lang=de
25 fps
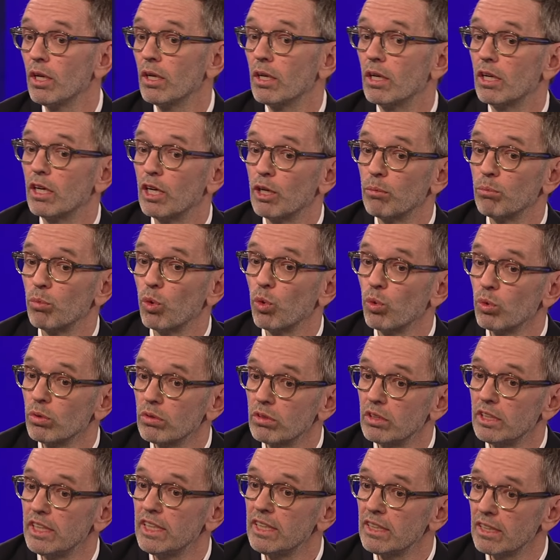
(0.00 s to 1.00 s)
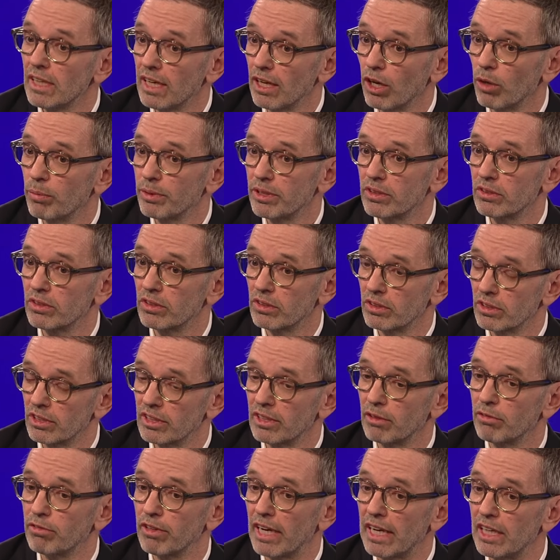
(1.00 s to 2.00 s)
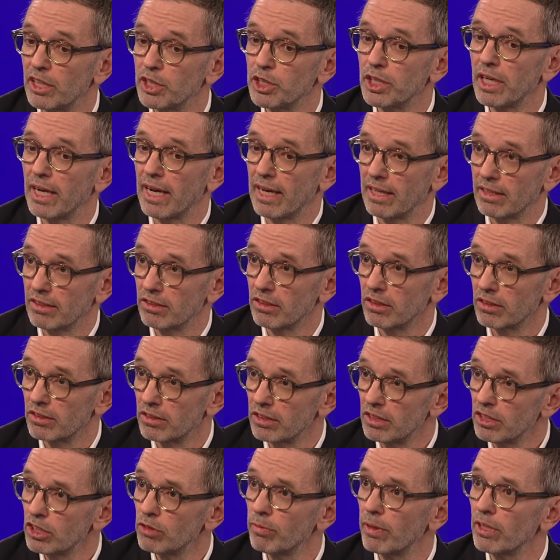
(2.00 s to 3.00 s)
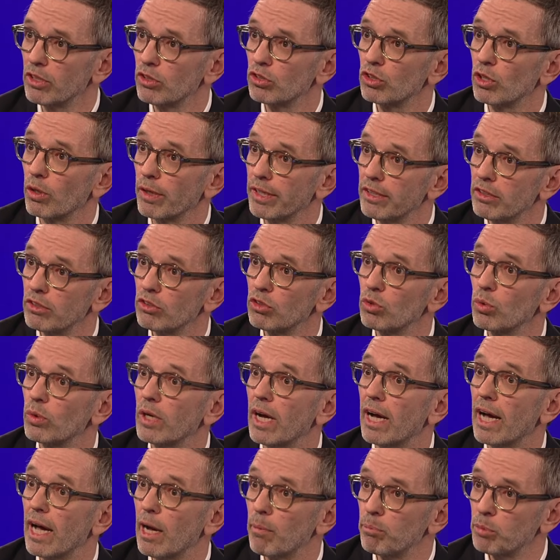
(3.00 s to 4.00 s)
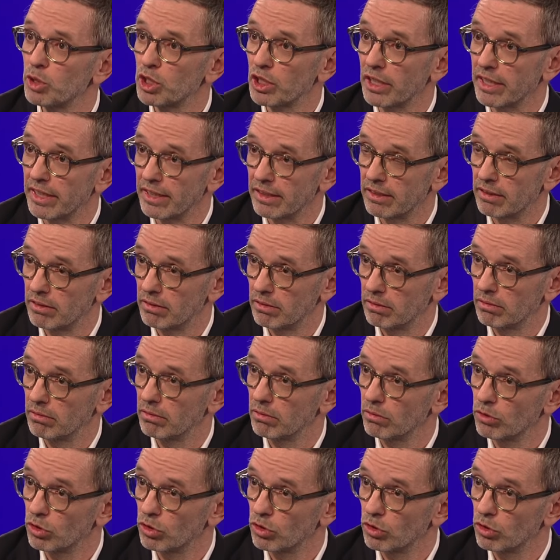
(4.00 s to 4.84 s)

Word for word: Ähm, und ich glaube, dass das der falsche Ansatz ist, weil das Leute sogar abschreckt.